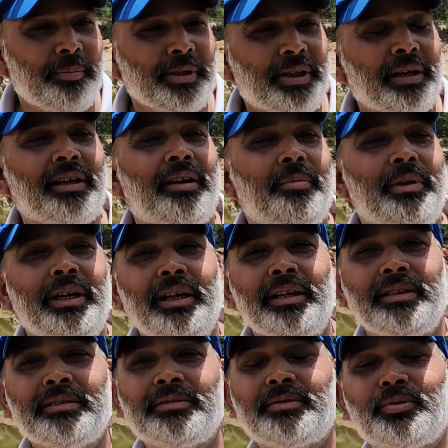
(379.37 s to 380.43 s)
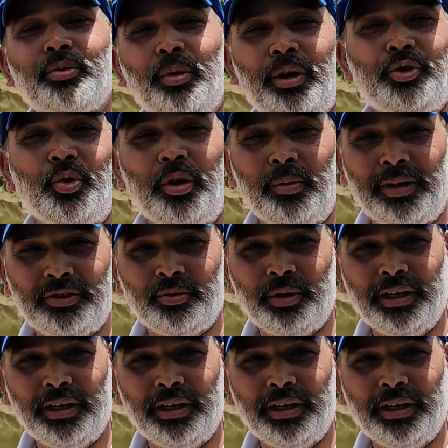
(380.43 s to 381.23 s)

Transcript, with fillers: अभी तक हमने सोलह जोड़ बना